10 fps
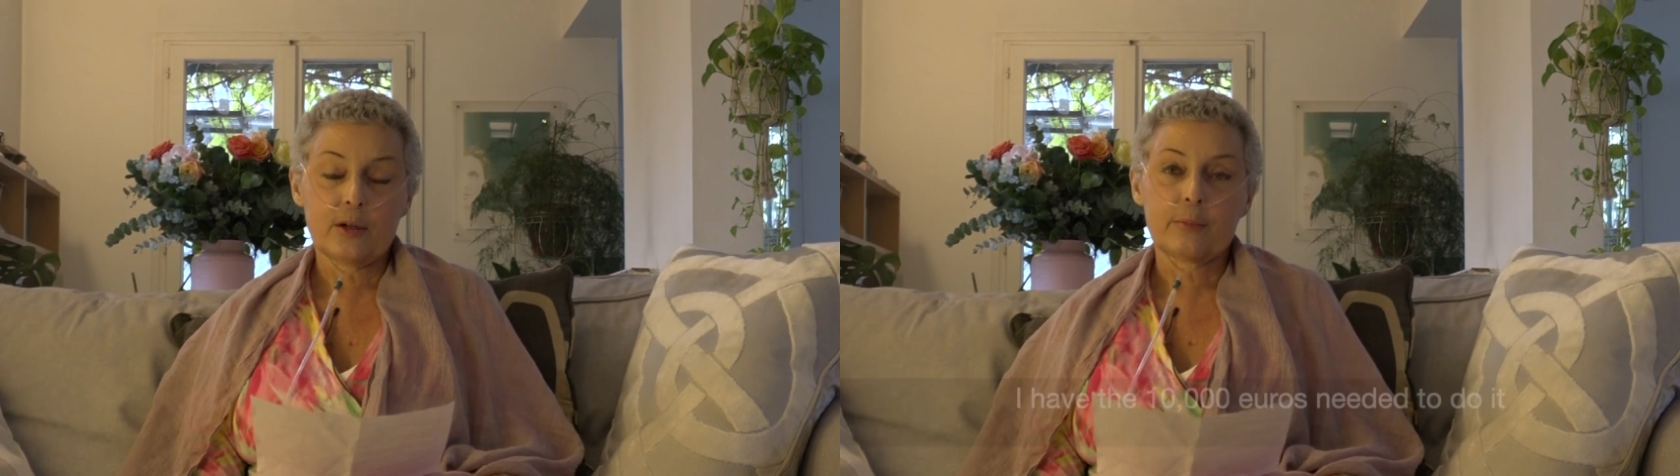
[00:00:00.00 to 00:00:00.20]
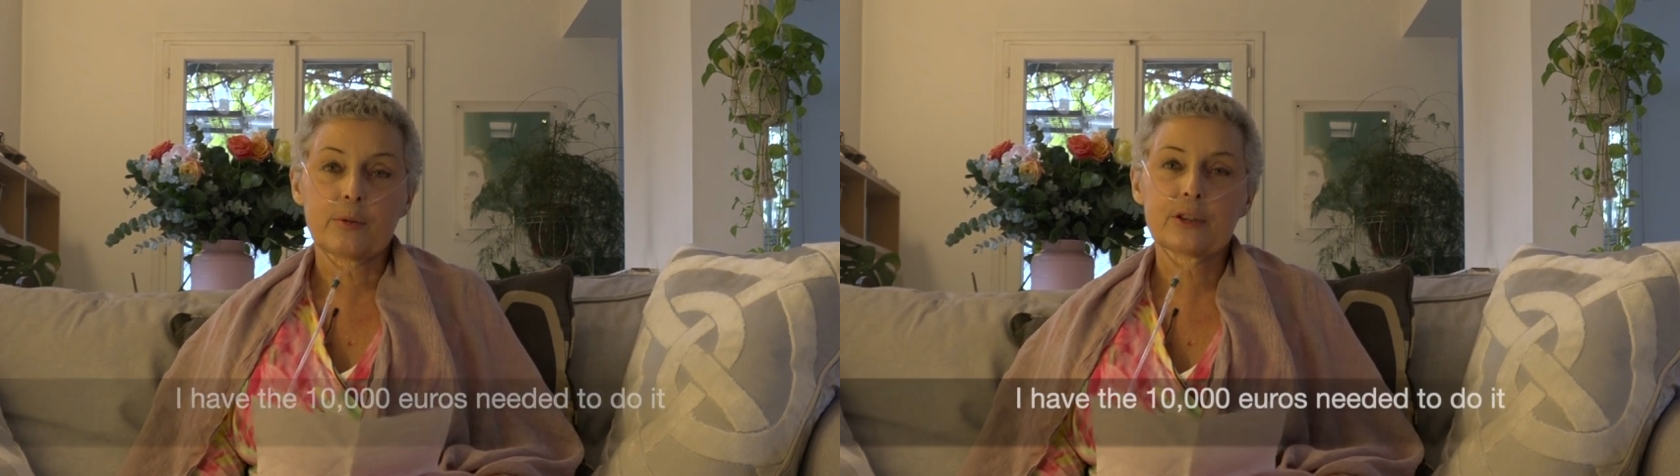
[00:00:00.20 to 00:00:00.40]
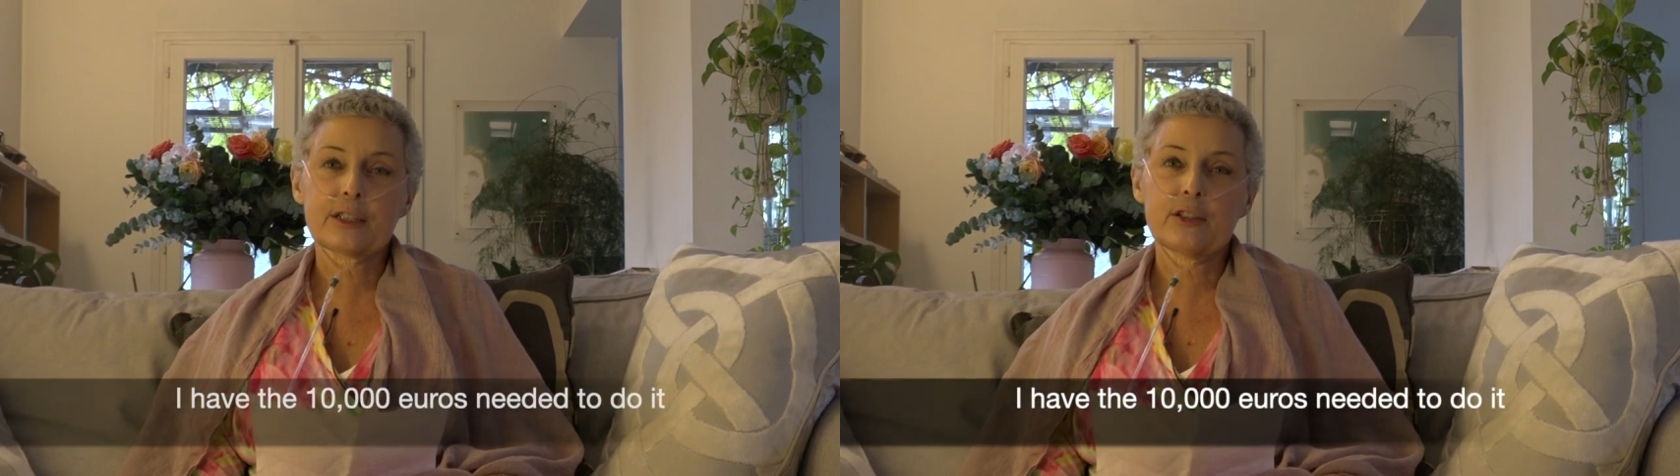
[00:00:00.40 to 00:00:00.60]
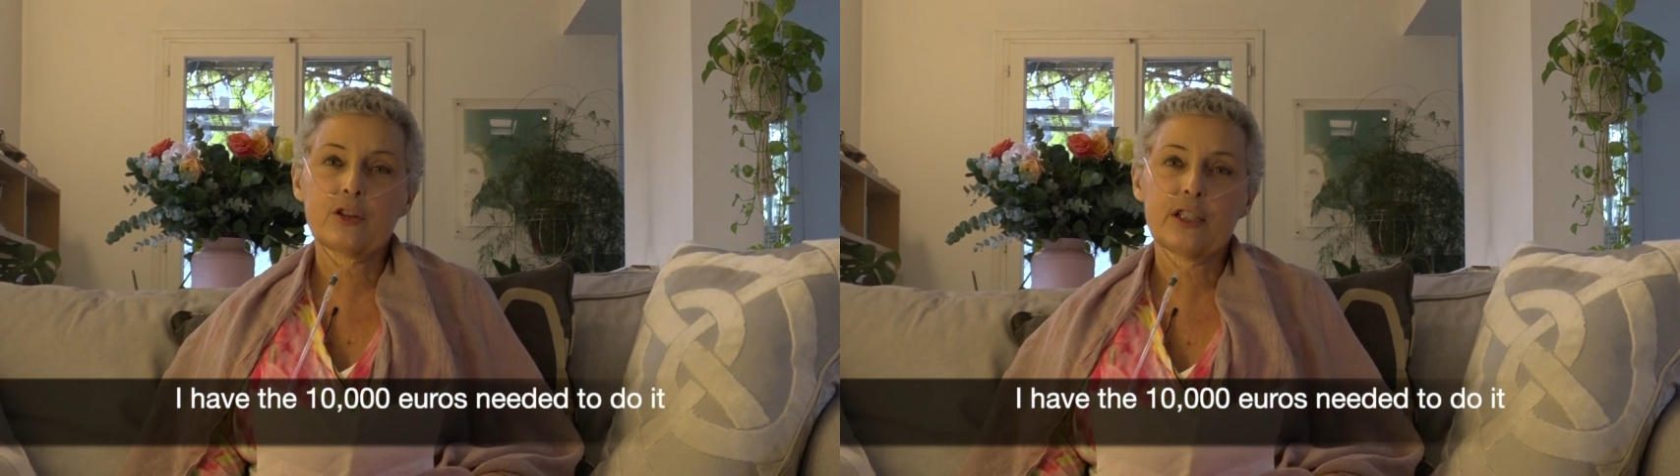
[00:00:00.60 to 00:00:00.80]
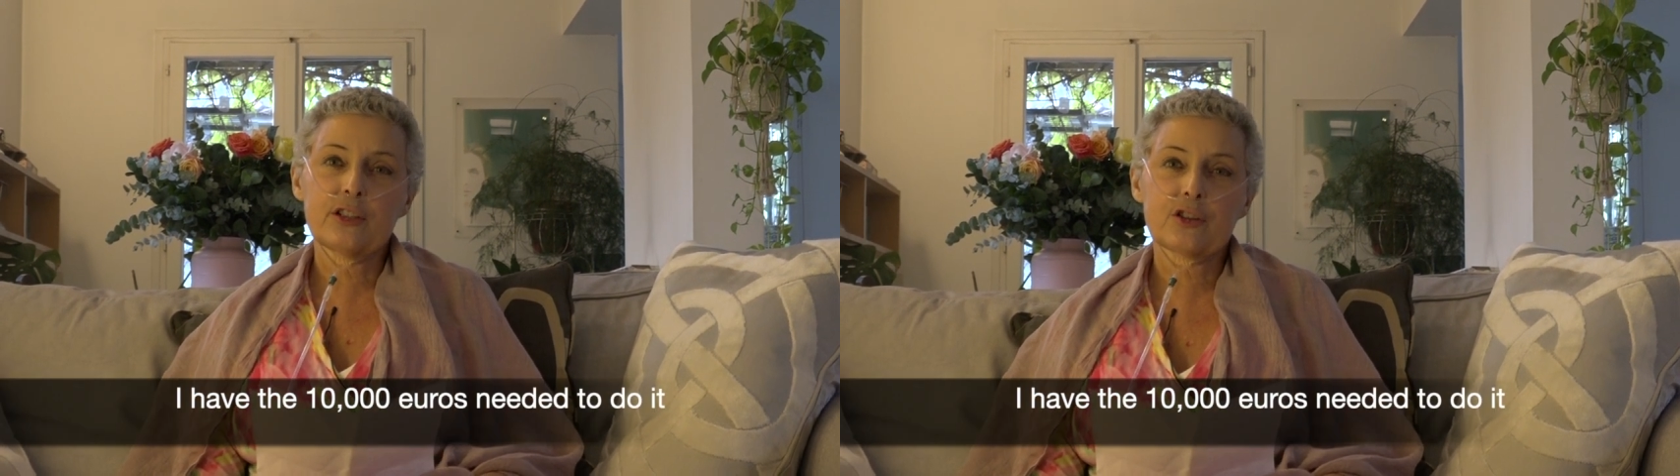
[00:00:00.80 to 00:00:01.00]
possiedo i
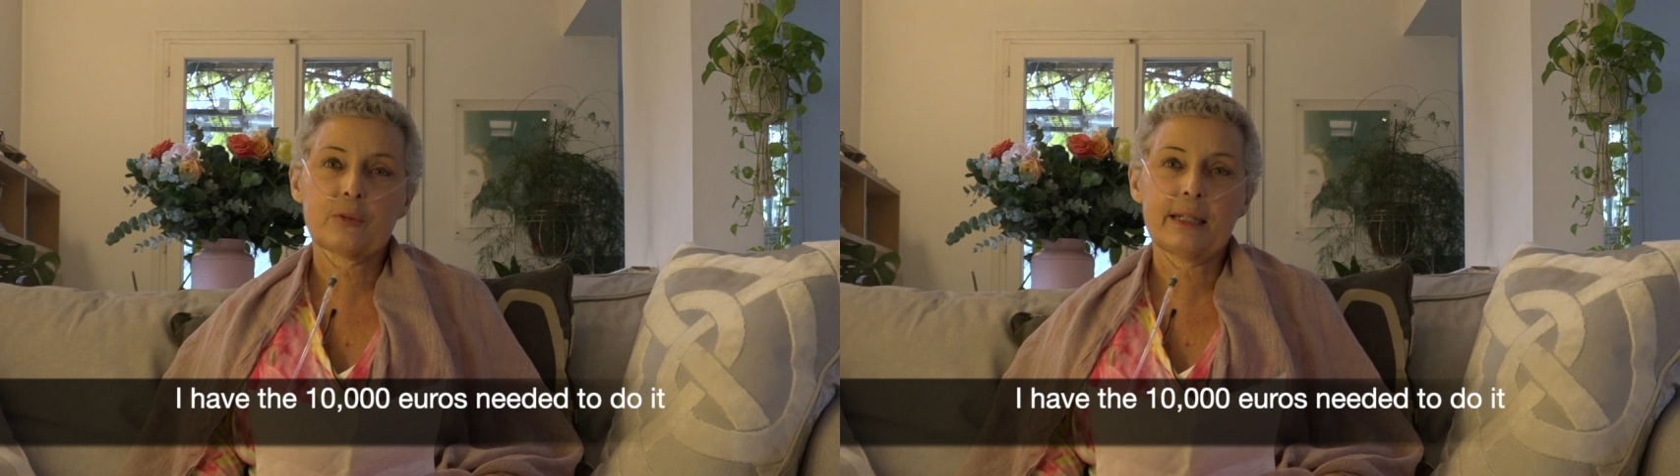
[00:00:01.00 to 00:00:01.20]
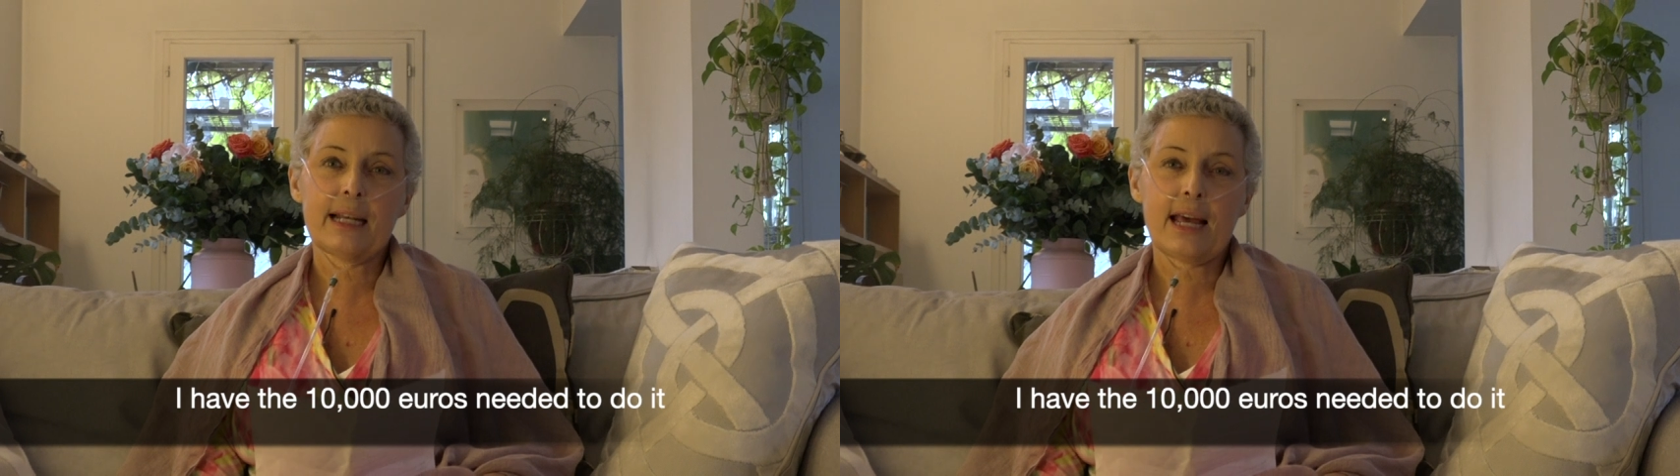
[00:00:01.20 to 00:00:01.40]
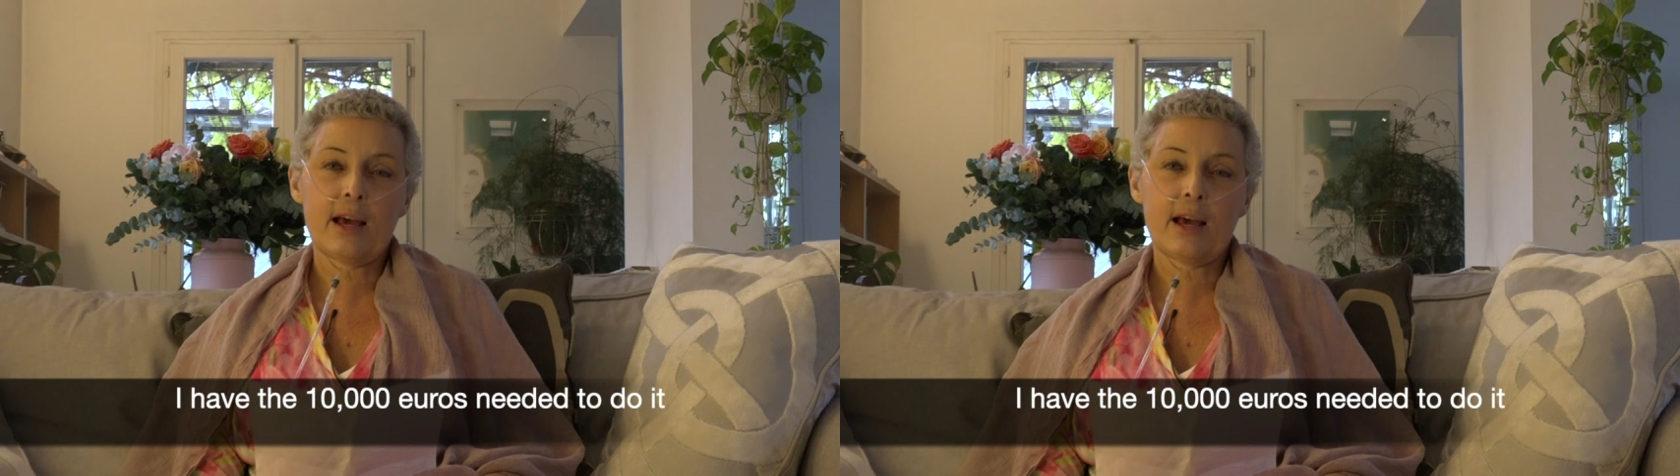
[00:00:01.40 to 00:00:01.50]
10.000